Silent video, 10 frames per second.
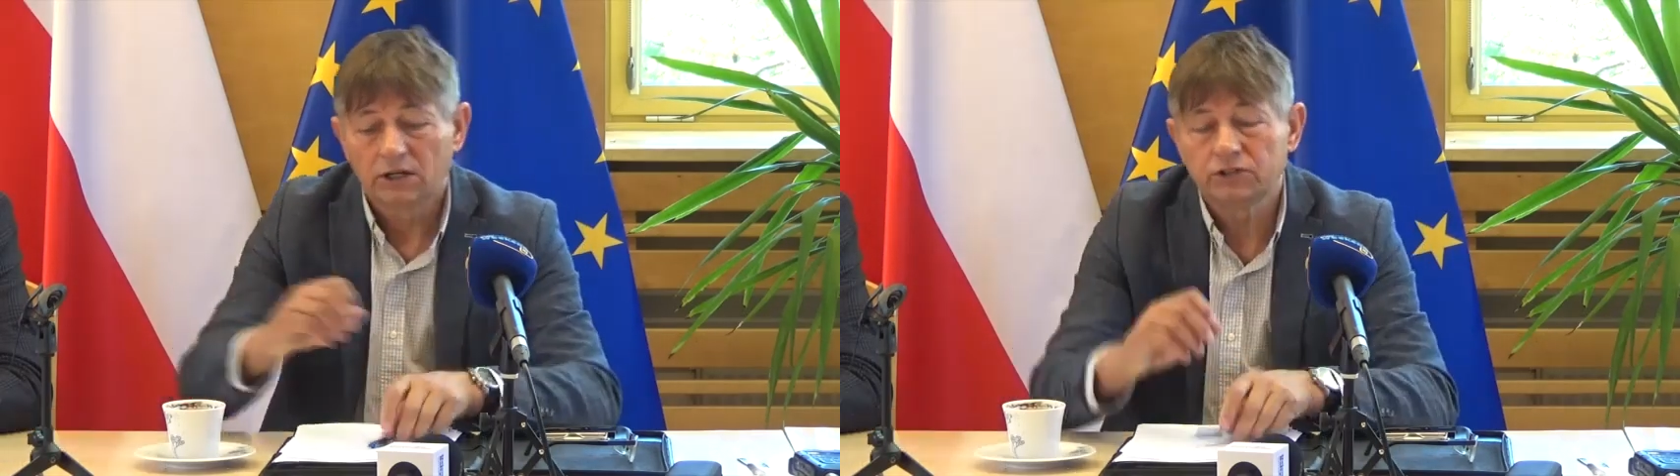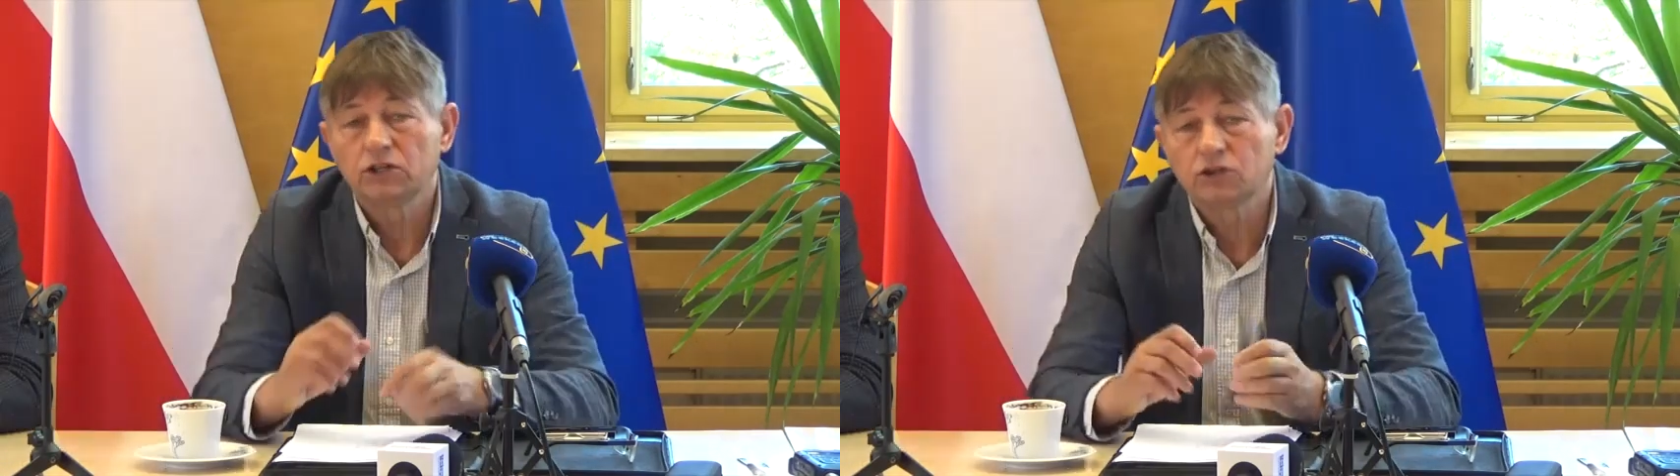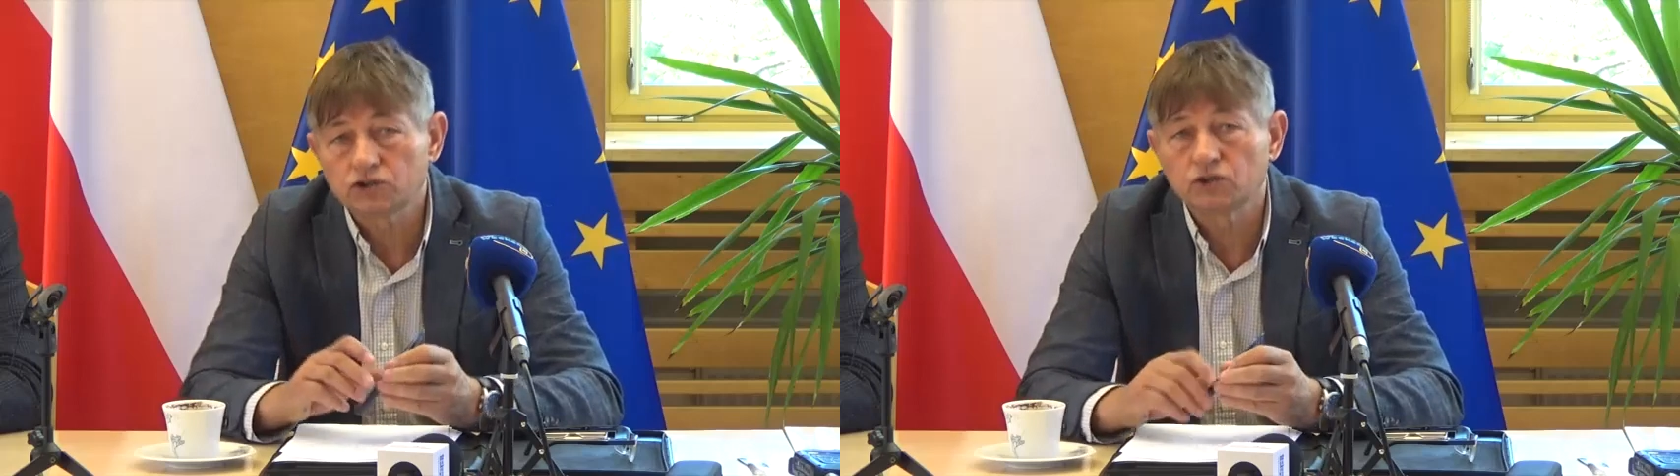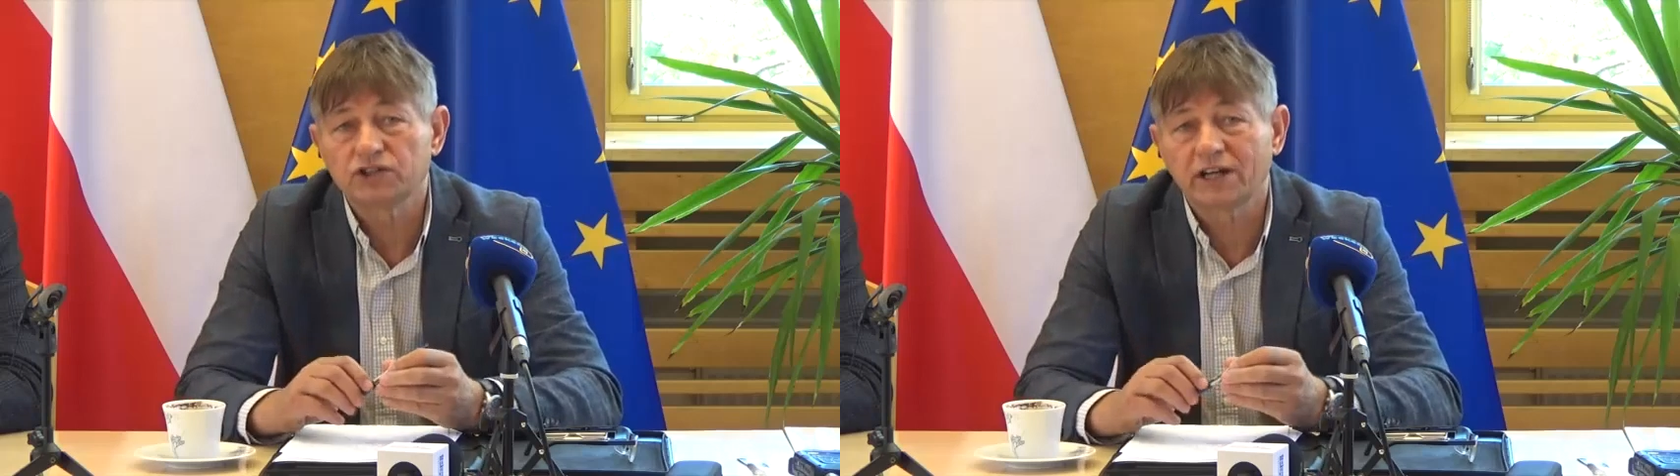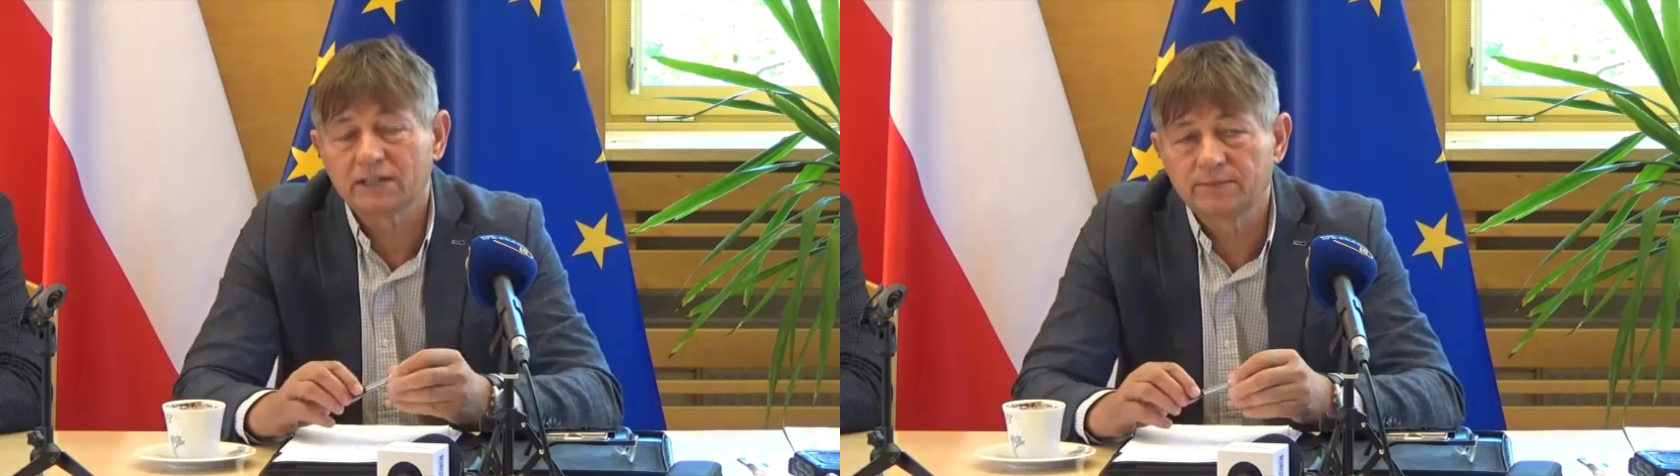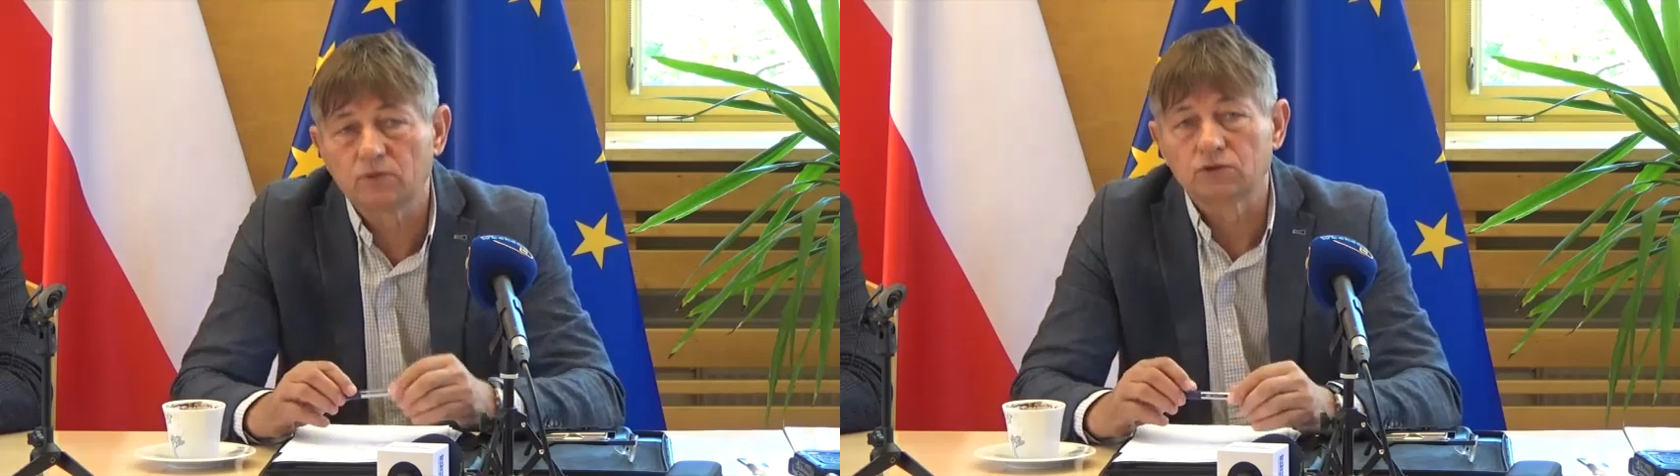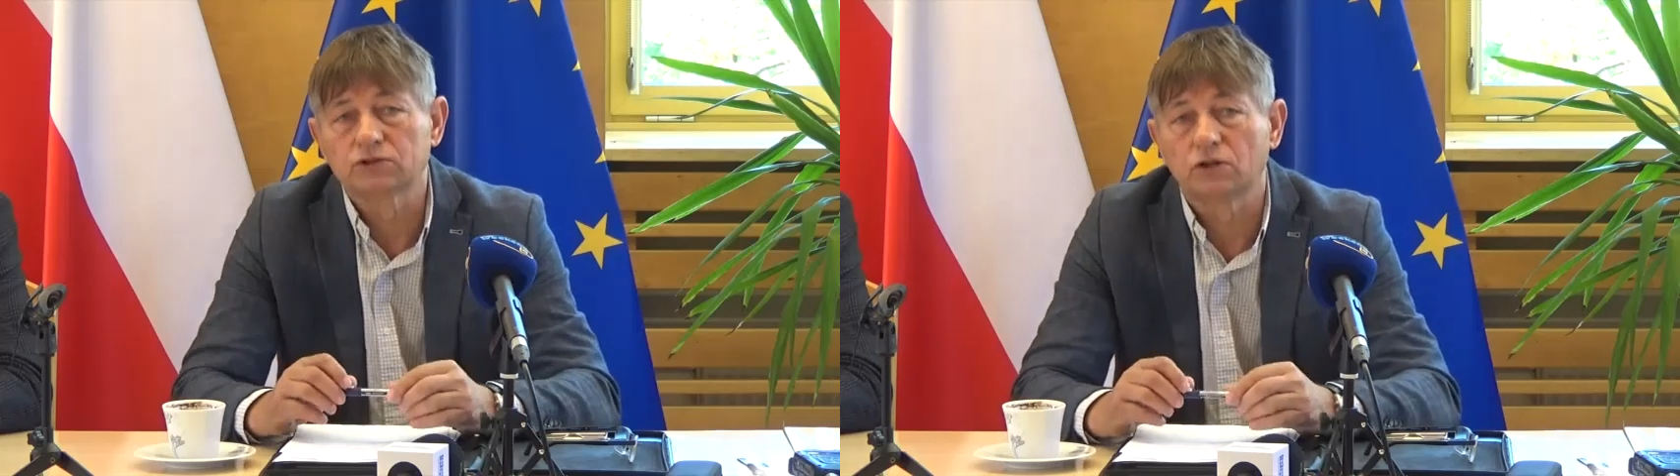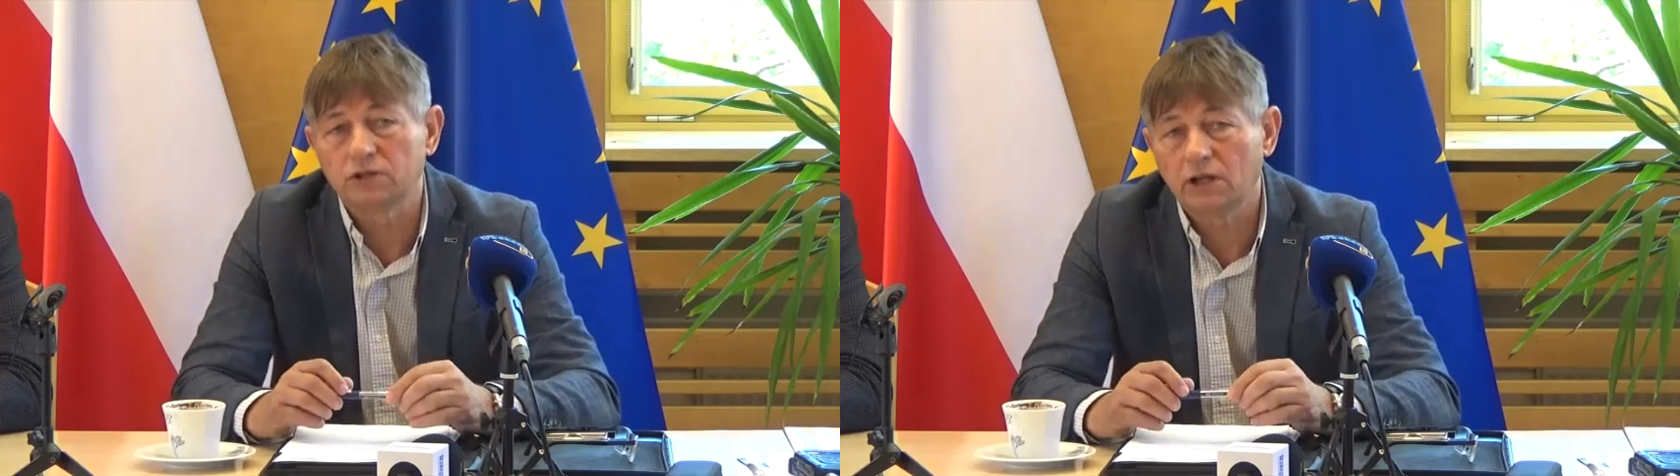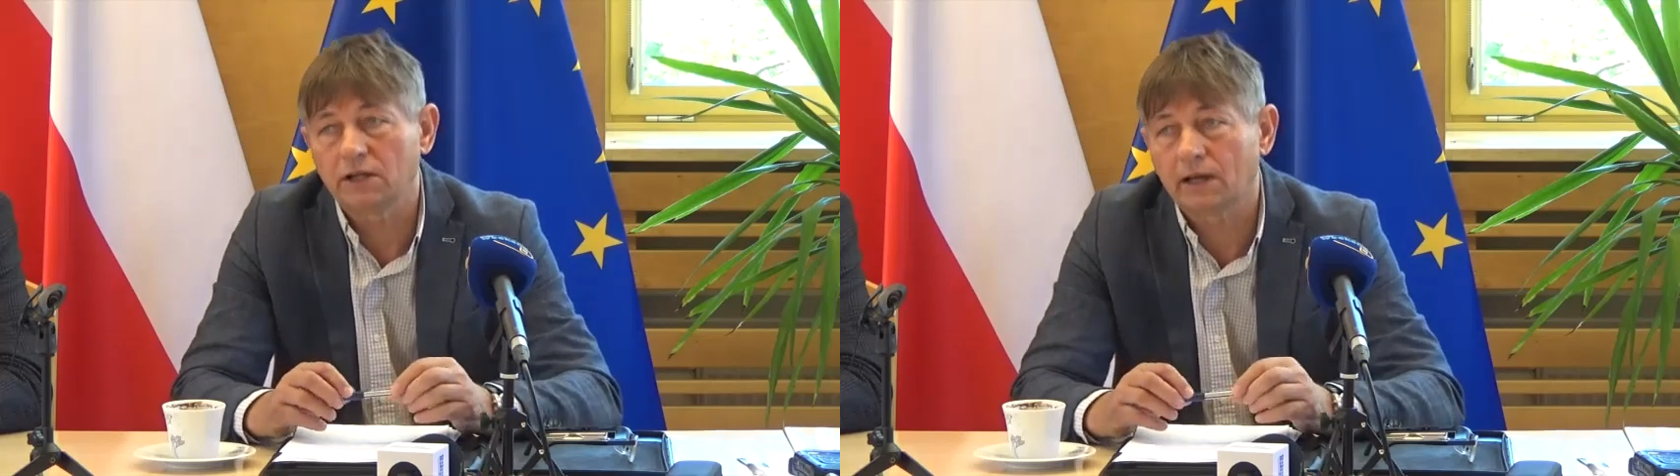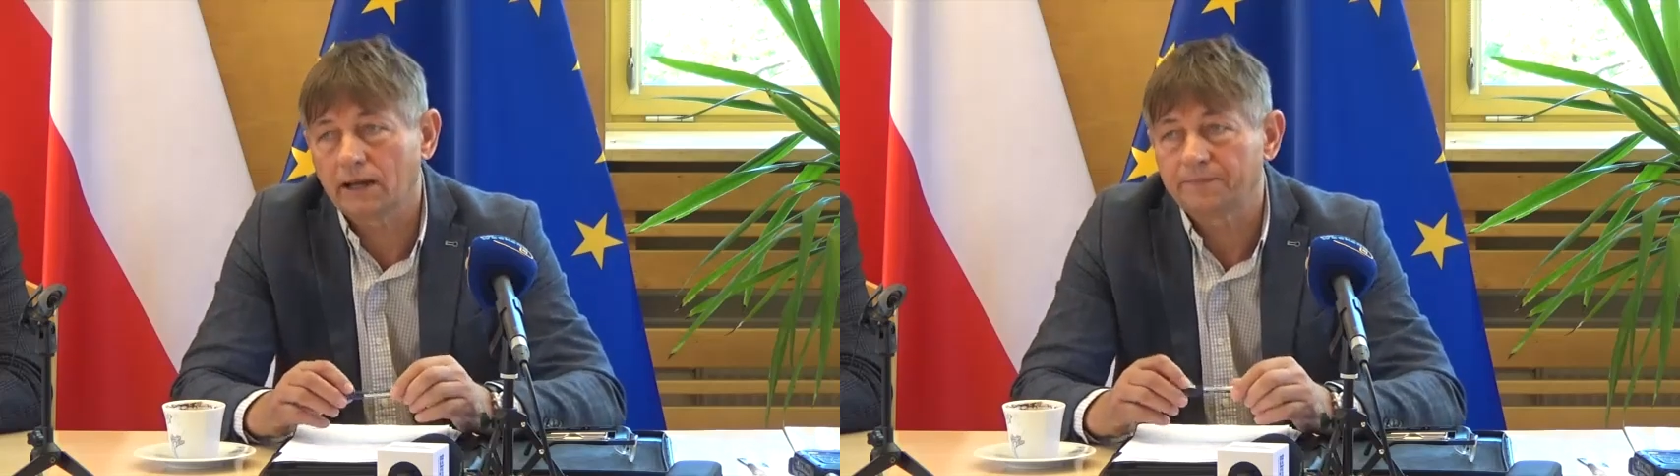gdzie toczą się jak gdyby
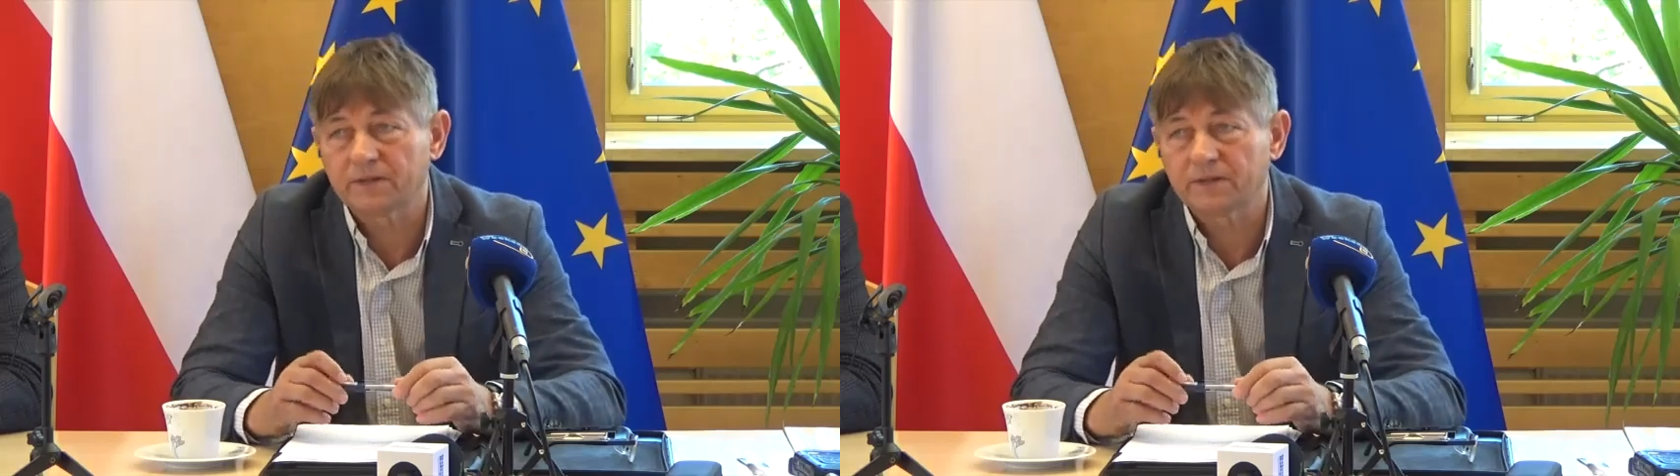uzgodnienia